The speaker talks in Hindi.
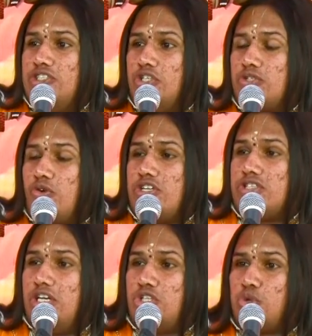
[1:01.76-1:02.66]
है जिसको
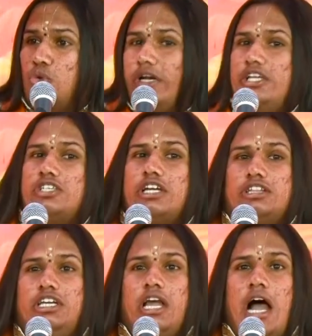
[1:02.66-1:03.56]
स्त्री छू नहीं
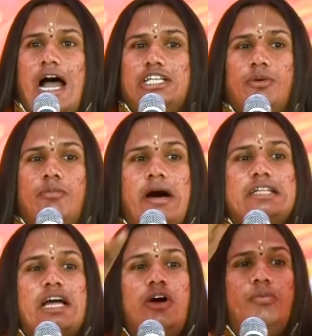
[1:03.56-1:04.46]
सकती आज वो
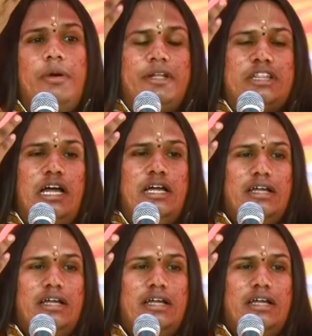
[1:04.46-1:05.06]
माताओं में बता